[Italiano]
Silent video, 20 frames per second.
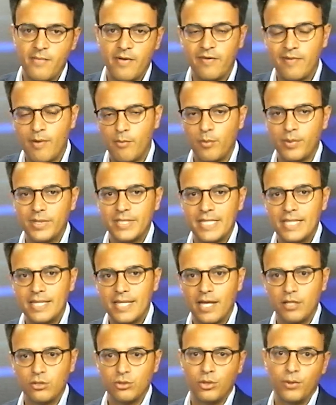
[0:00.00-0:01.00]
Avevamo
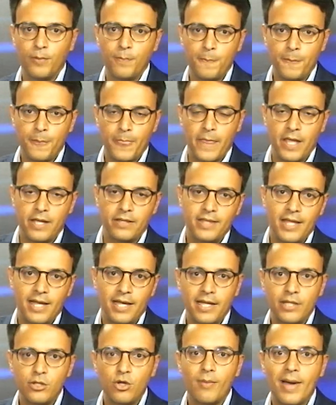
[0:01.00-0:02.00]
presentato
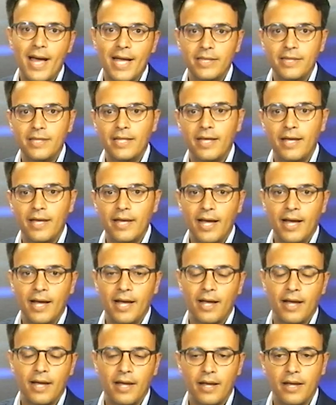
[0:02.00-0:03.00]
delle domande
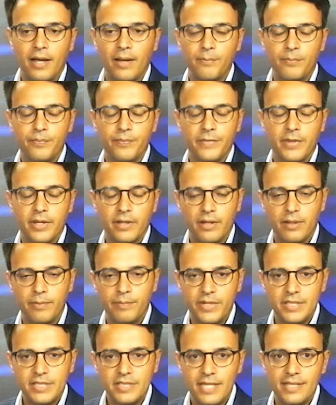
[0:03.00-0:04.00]
a, mm, al
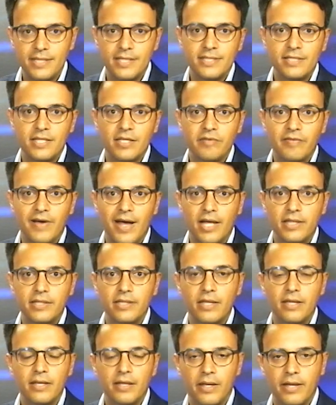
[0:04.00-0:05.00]
presidente
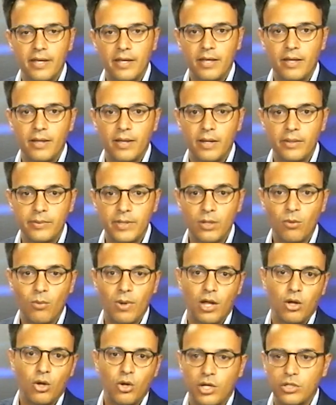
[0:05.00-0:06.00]
Schifani, eh, del
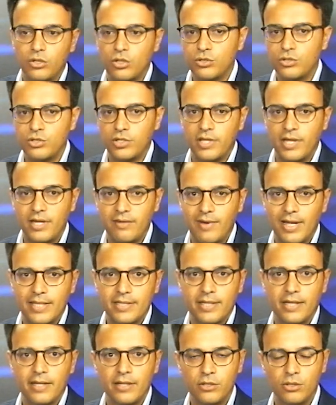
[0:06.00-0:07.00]
quale ancora non sono,
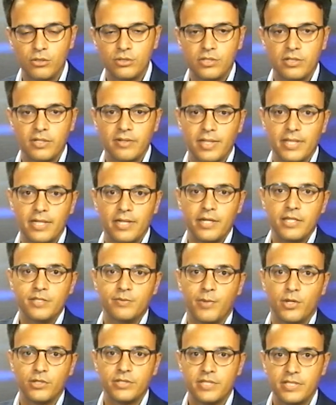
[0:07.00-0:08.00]
arrivate, non sono, arrivate, le
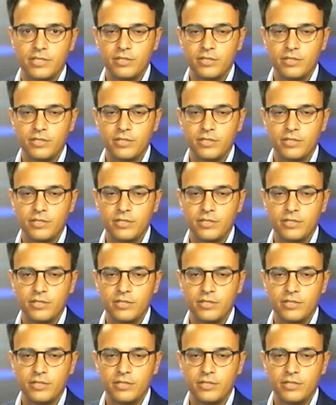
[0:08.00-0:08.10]
risposte.